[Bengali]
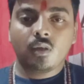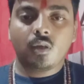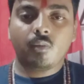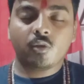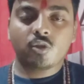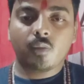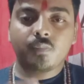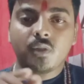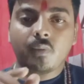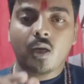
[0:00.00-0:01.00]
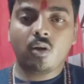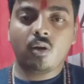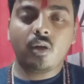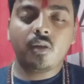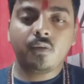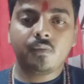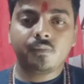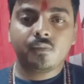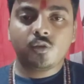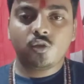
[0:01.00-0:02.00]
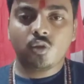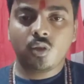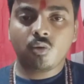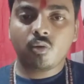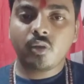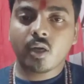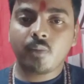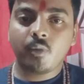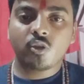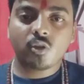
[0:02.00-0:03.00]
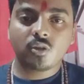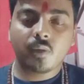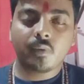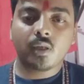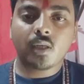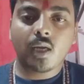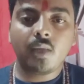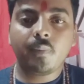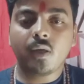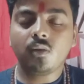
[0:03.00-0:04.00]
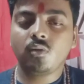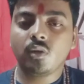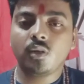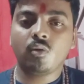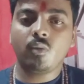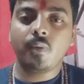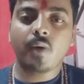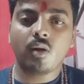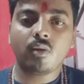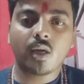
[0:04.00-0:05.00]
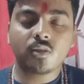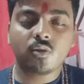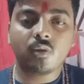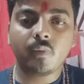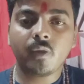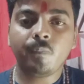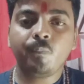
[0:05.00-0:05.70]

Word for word: এবং সবচেয়ে ভালো হয় যদি কোনো জায়গায় মিশক জাফরান কালি পান তো এটি খুবই ভালো কাজ করবে